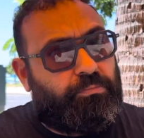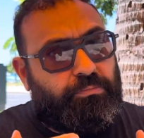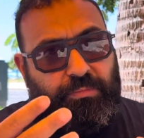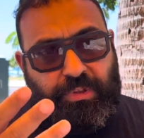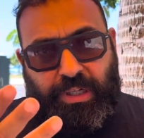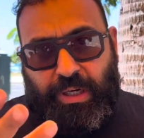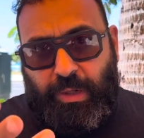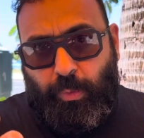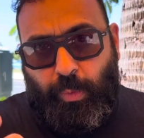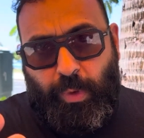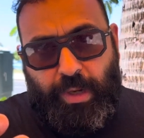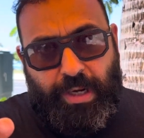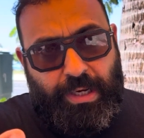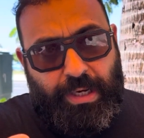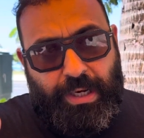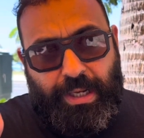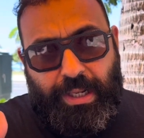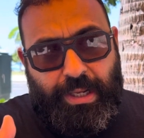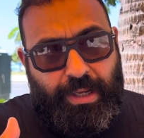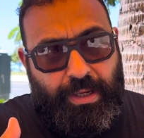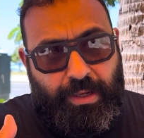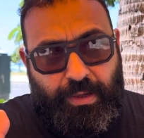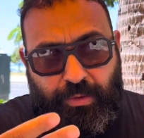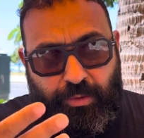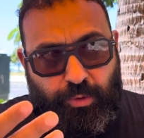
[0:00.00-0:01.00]
Tra
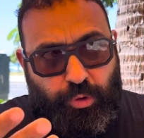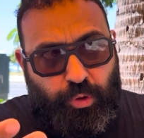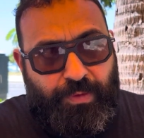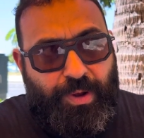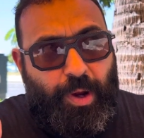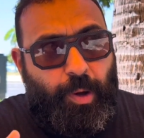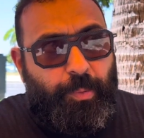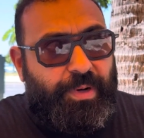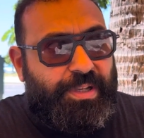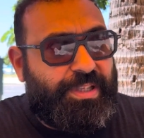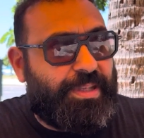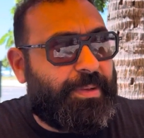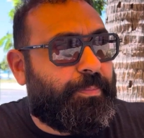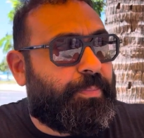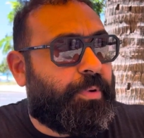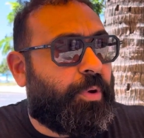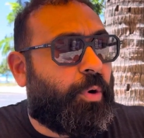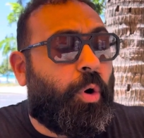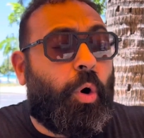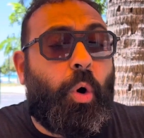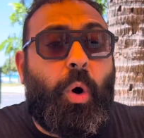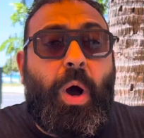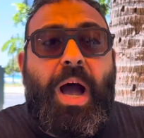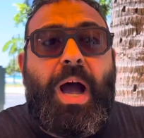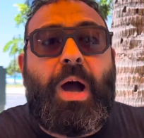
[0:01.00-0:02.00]
quelle troviamo per esempio
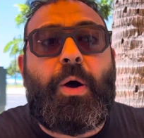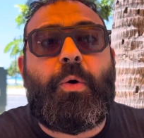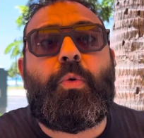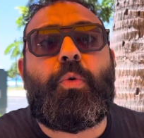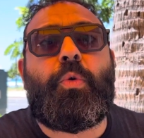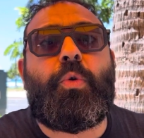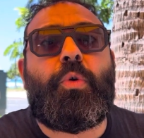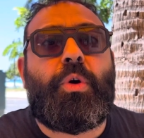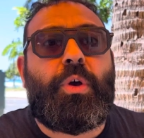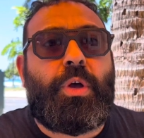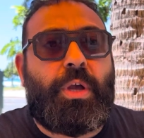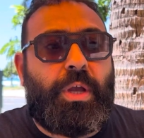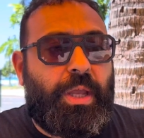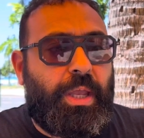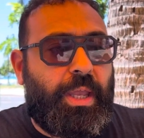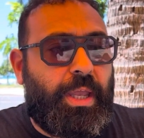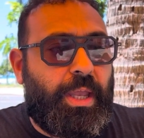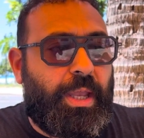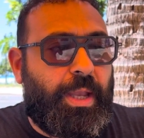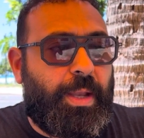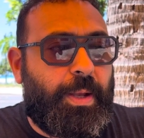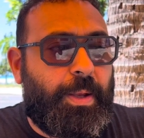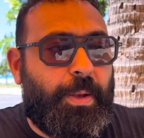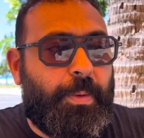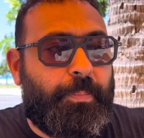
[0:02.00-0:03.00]
Oahu,
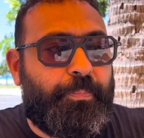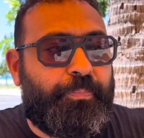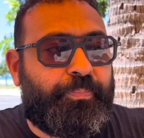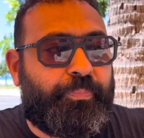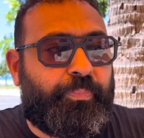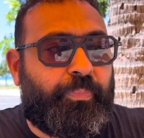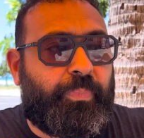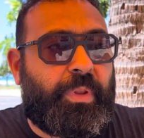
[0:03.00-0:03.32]
ehm,